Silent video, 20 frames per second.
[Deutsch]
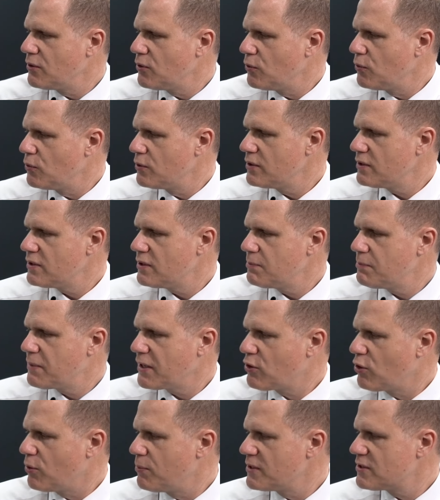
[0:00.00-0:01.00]
und
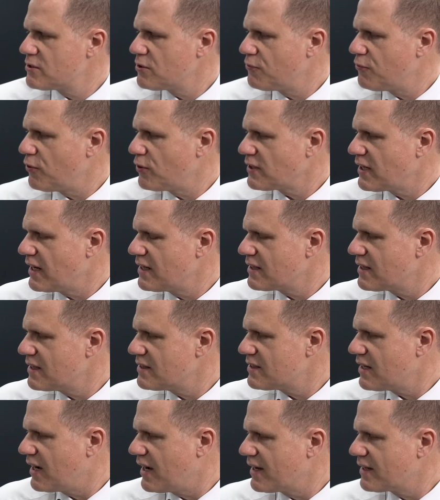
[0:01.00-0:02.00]
bekommen sofort
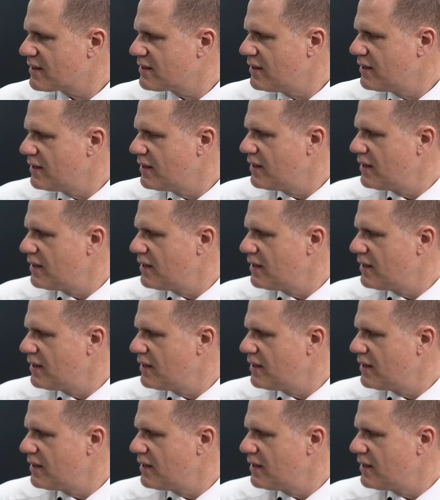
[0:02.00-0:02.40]
angezeigt,